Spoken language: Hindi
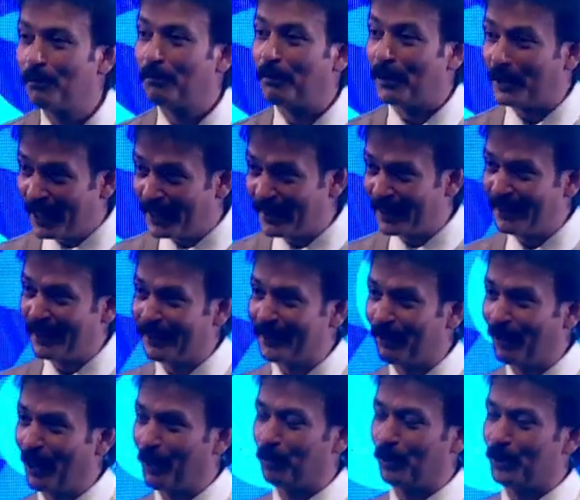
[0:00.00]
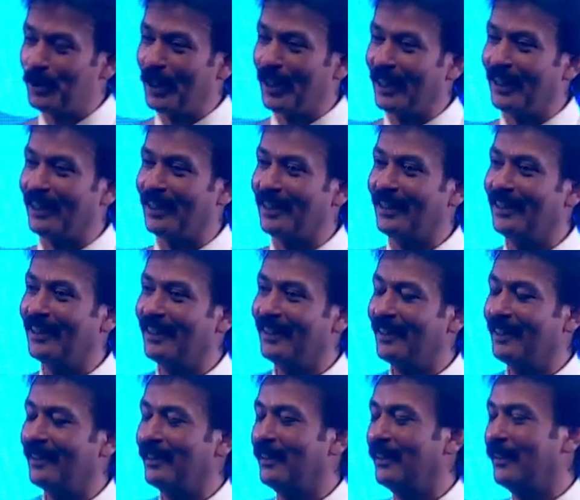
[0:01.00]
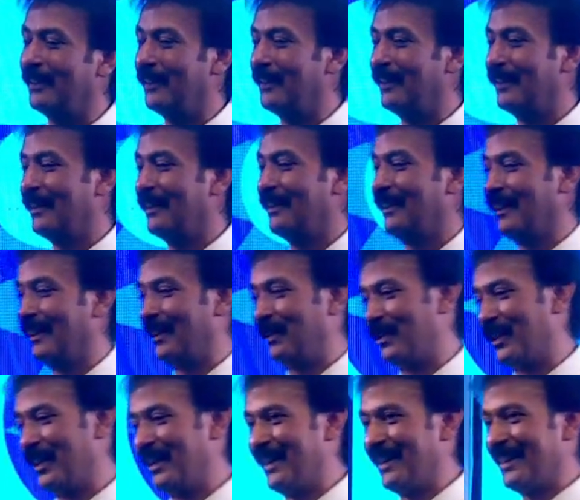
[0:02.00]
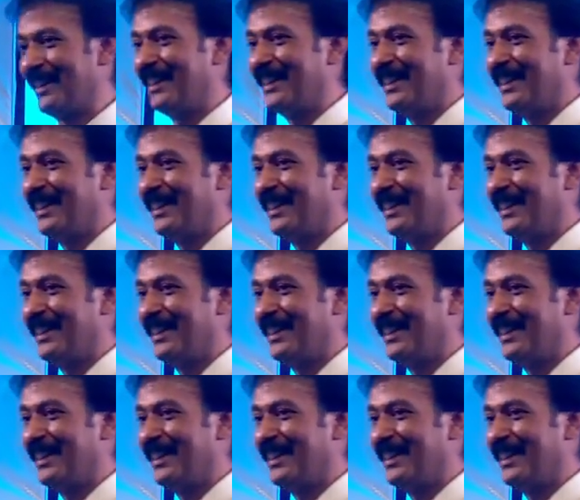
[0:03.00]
पिताजी से सवाल पूछना है अरे वाह यार